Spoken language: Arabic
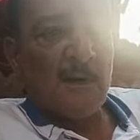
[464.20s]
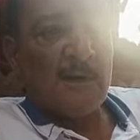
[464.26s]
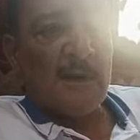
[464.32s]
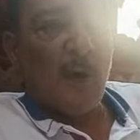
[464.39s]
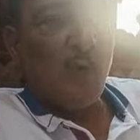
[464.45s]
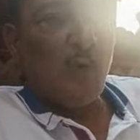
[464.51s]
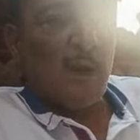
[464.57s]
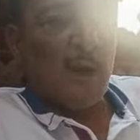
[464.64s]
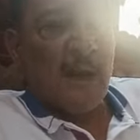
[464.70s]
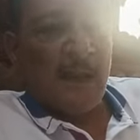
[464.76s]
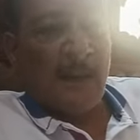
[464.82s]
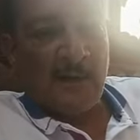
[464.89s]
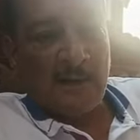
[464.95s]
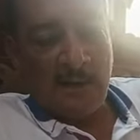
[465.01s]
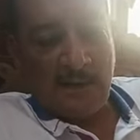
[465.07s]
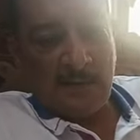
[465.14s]

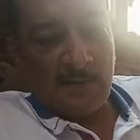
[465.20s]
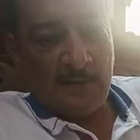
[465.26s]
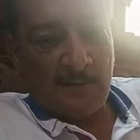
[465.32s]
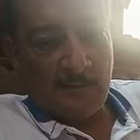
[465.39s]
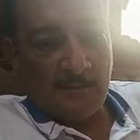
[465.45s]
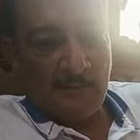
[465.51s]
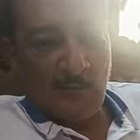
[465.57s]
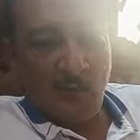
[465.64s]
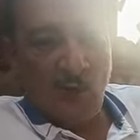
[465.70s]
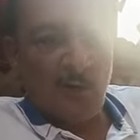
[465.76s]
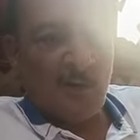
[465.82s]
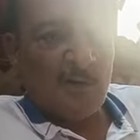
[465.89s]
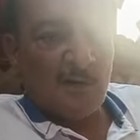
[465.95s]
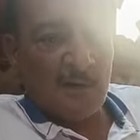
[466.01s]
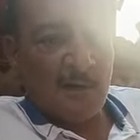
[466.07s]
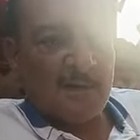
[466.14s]
توكيلات قلت
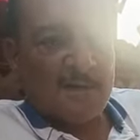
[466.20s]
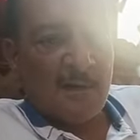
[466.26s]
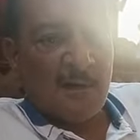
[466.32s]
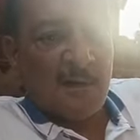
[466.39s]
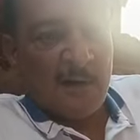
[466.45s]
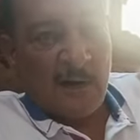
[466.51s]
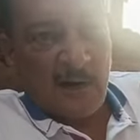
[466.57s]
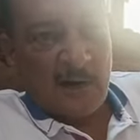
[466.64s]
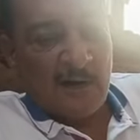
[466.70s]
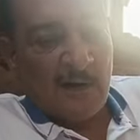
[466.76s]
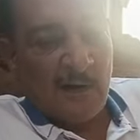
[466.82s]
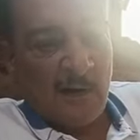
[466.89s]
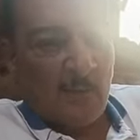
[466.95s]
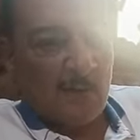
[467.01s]
ظاهريا انها